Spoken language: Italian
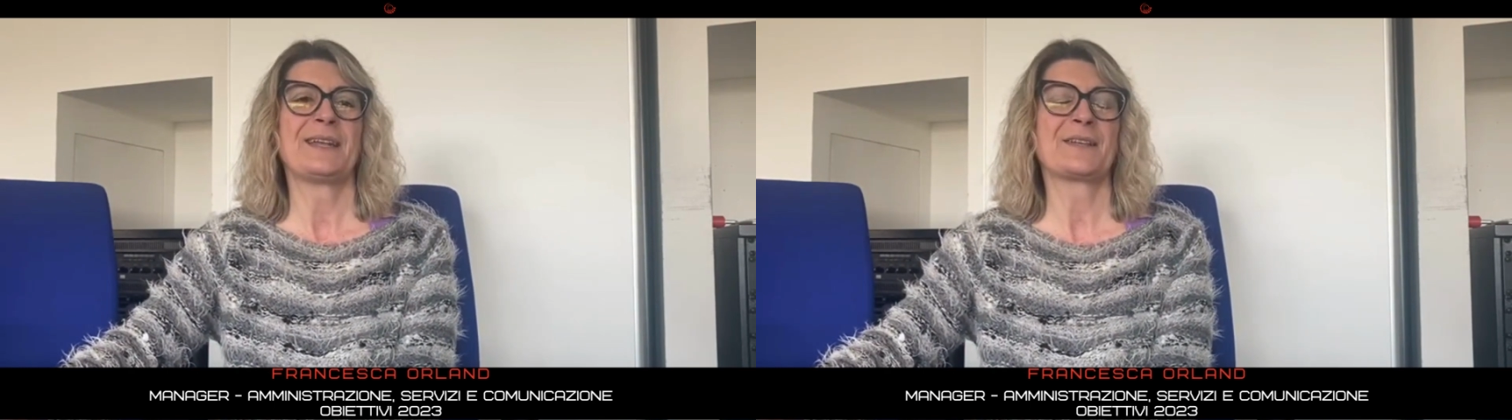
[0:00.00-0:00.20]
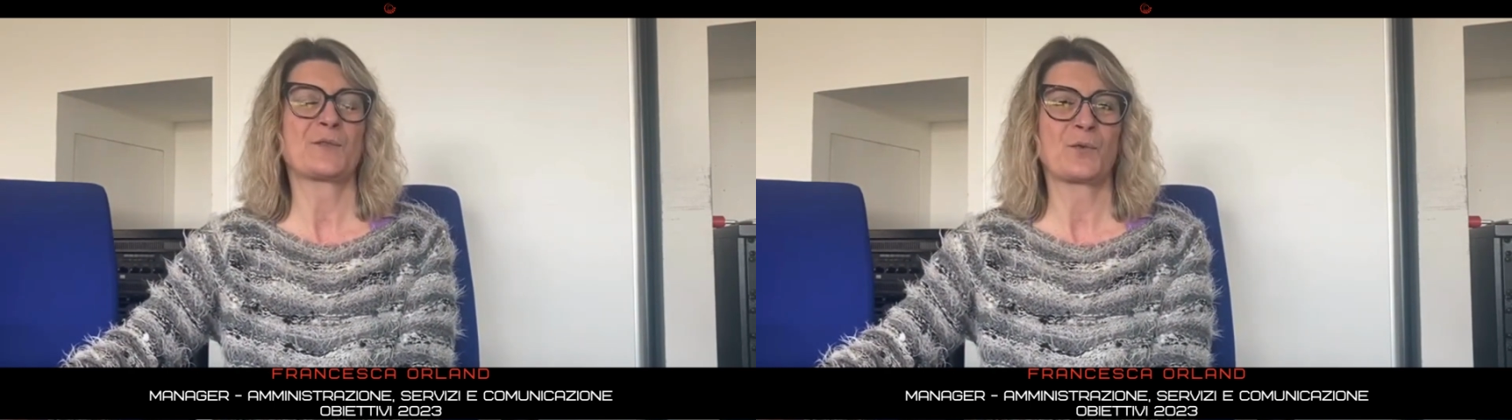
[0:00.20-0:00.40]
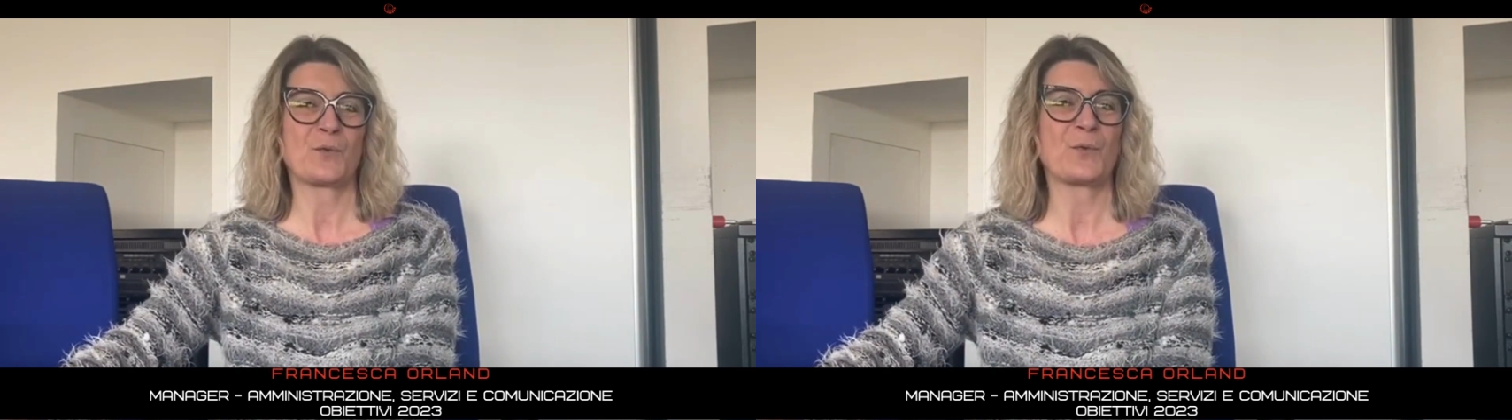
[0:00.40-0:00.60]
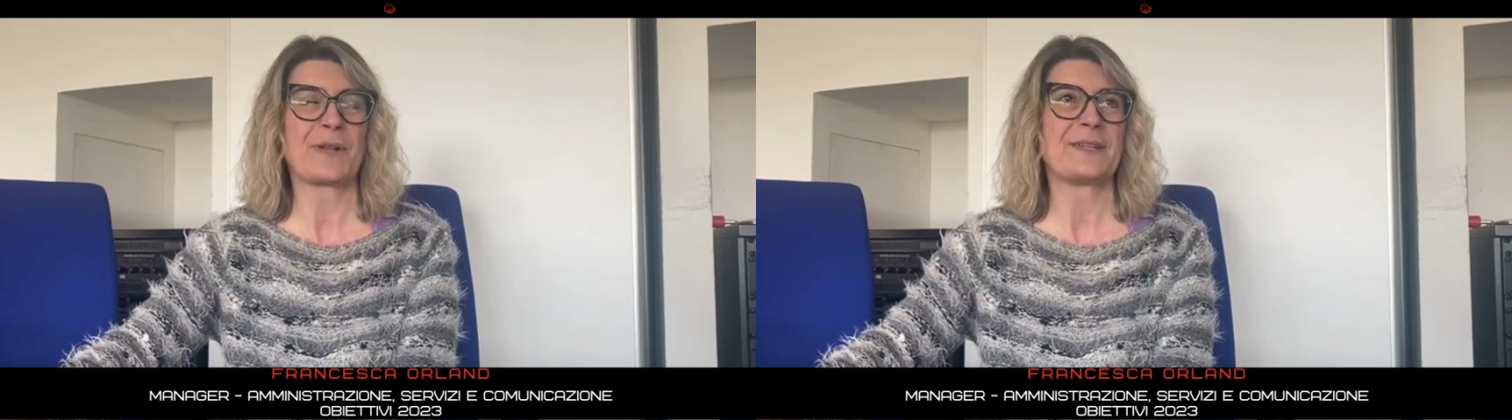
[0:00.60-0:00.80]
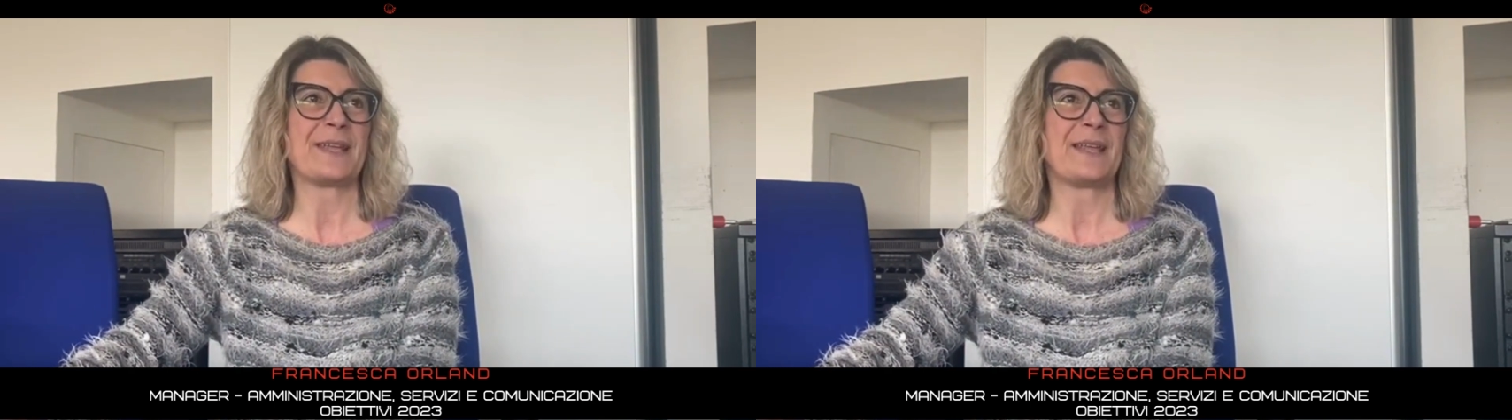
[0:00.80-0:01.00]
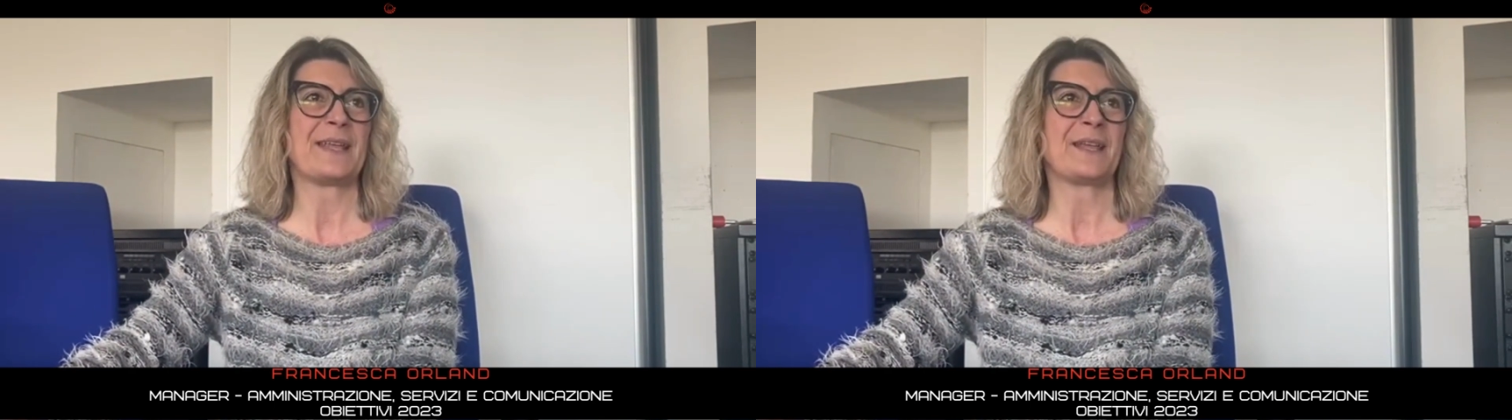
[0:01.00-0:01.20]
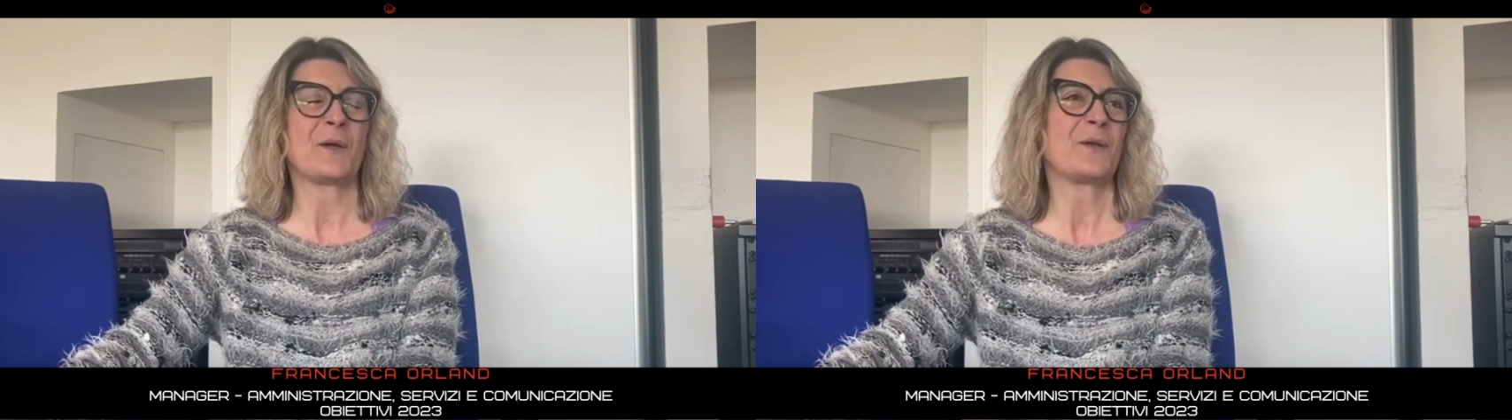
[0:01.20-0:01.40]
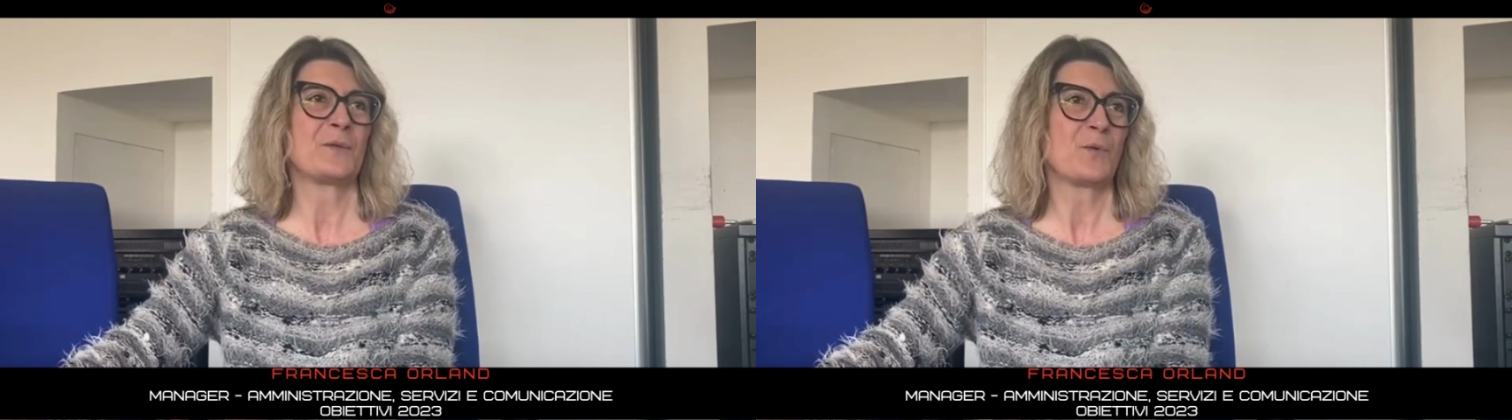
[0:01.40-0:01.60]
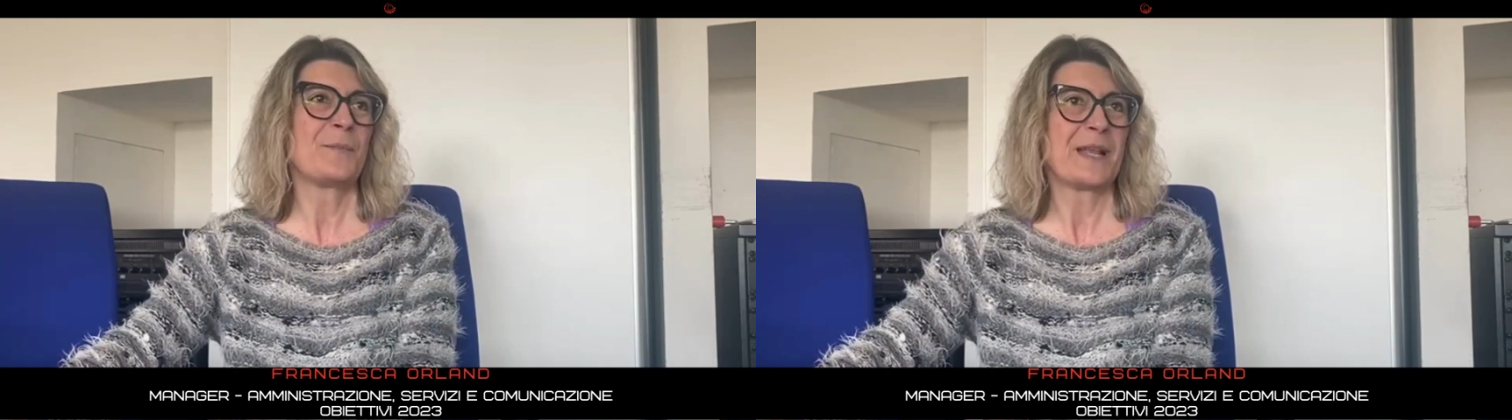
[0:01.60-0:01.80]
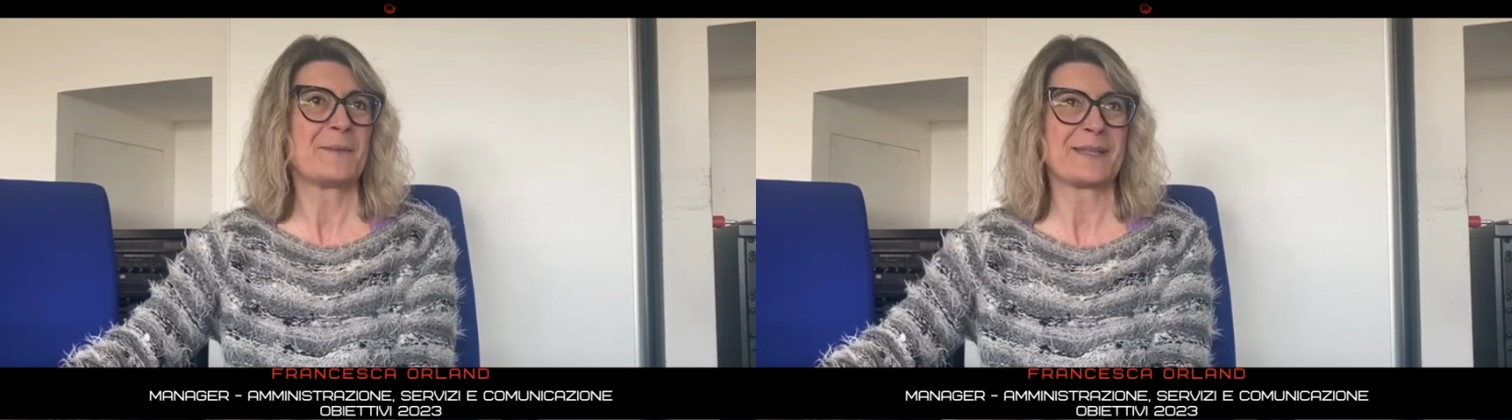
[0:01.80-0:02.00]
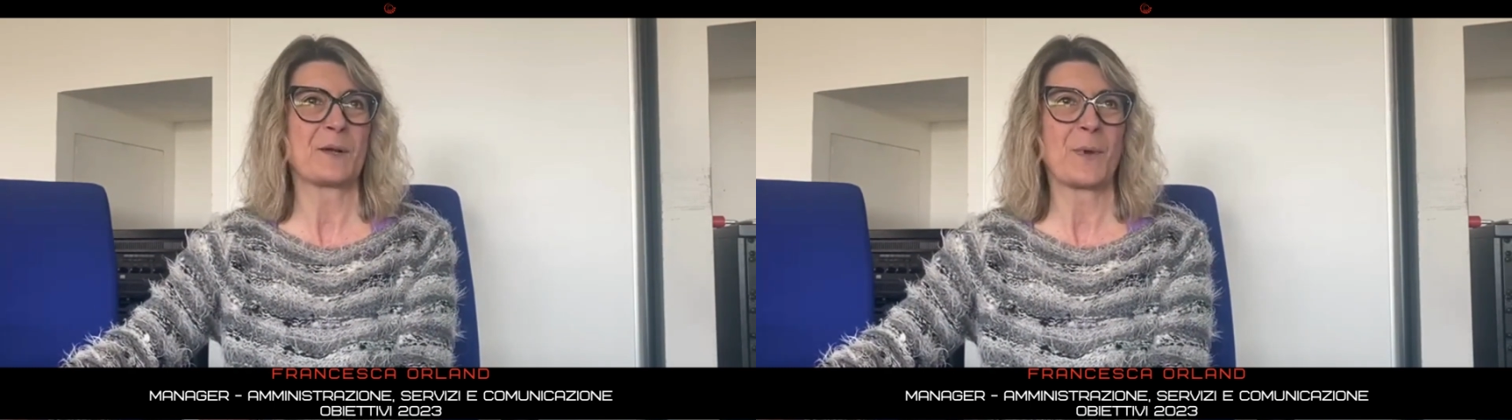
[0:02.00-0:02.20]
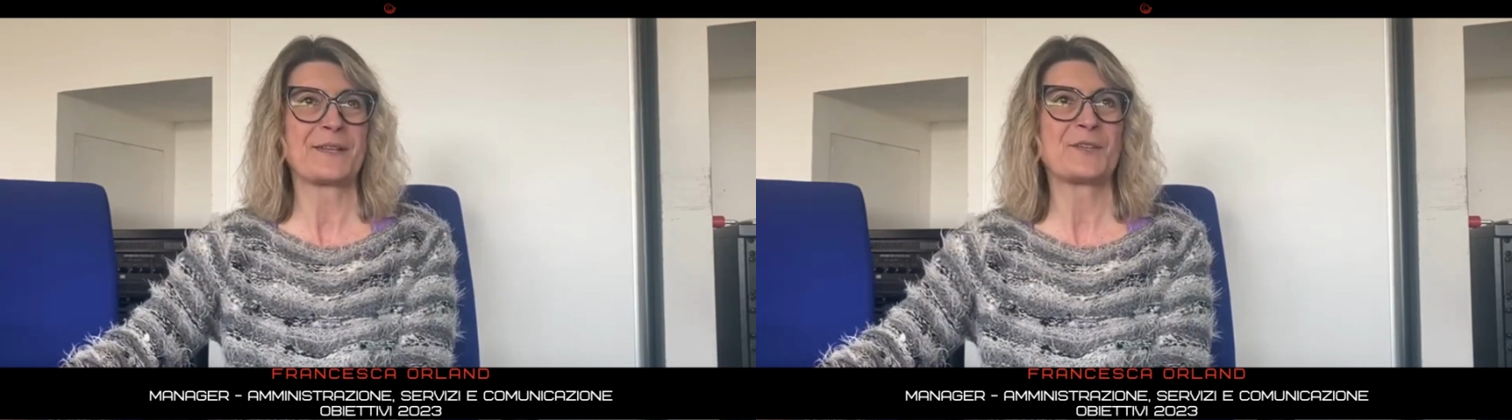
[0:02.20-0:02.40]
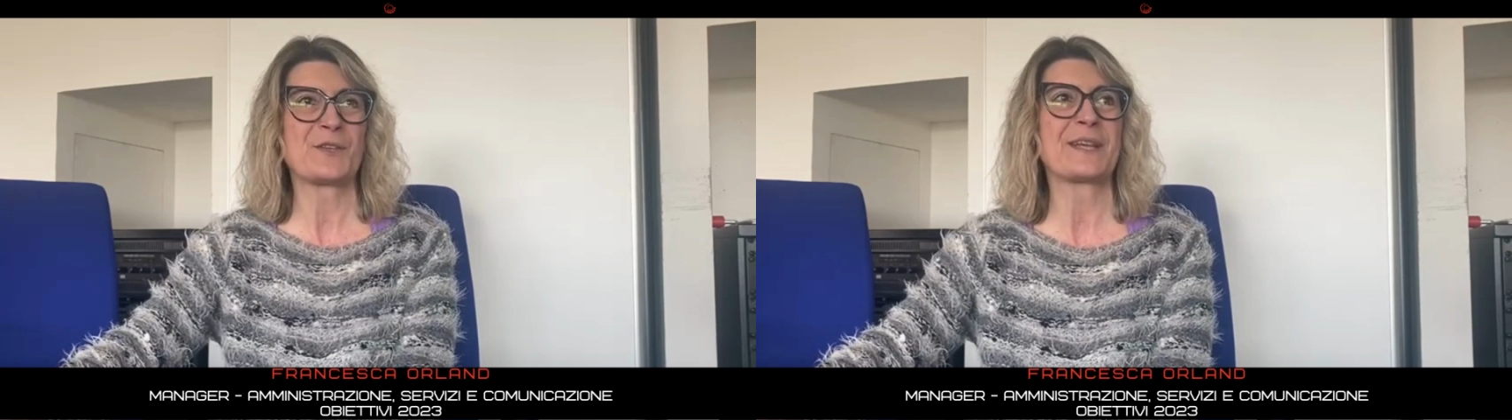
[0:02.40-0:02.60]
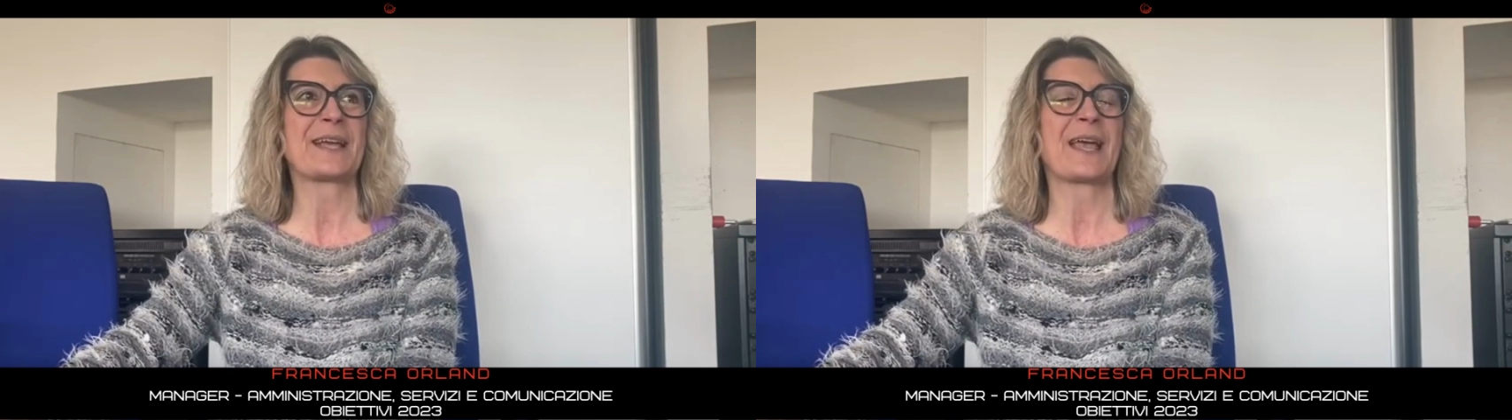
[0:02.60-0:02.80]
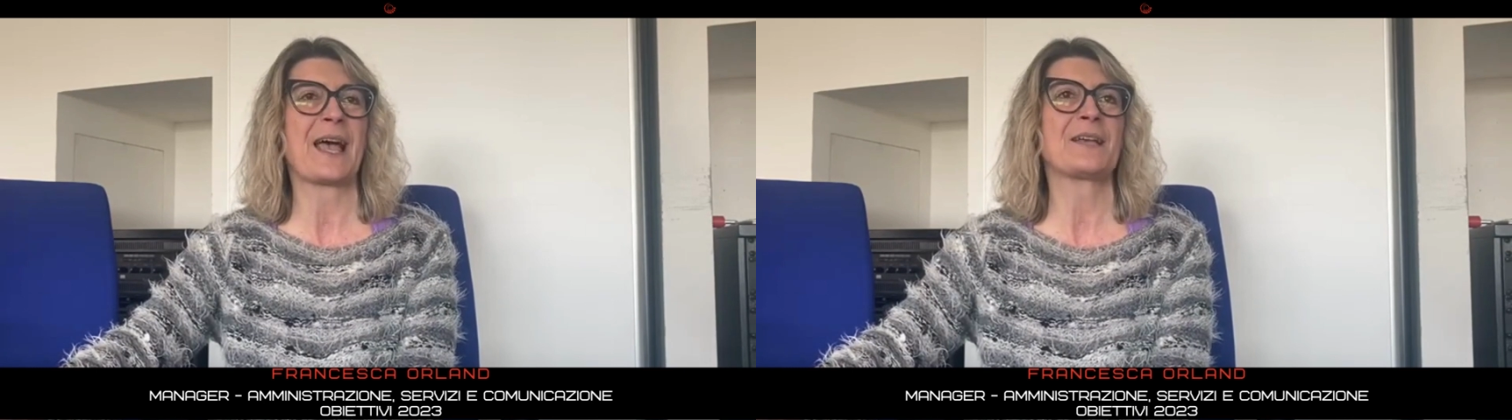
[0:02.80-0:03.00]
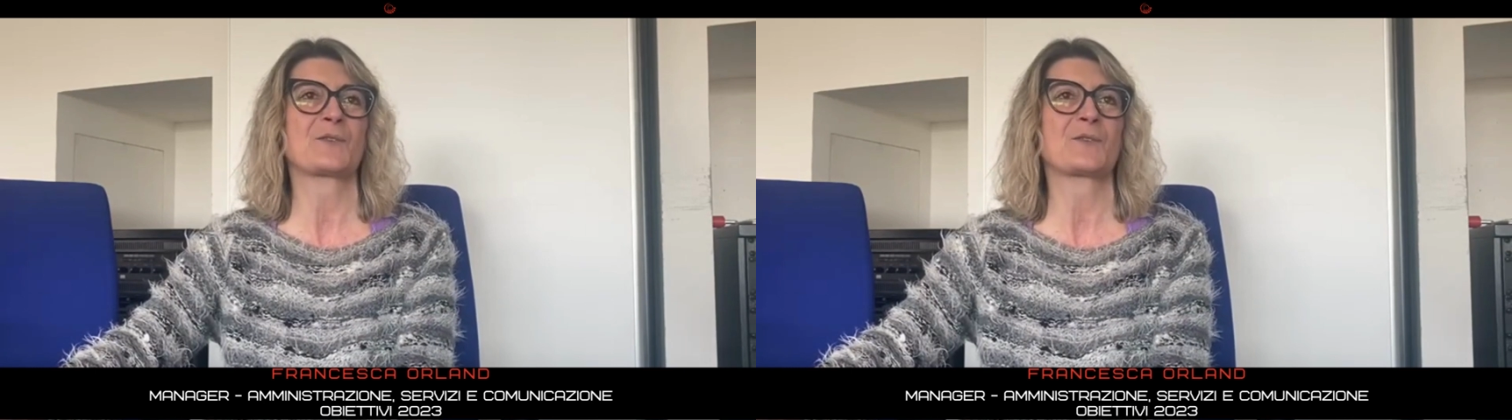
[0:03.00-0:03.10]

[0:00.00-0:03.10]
la struttura di 2.000 eh, metri quadri circa,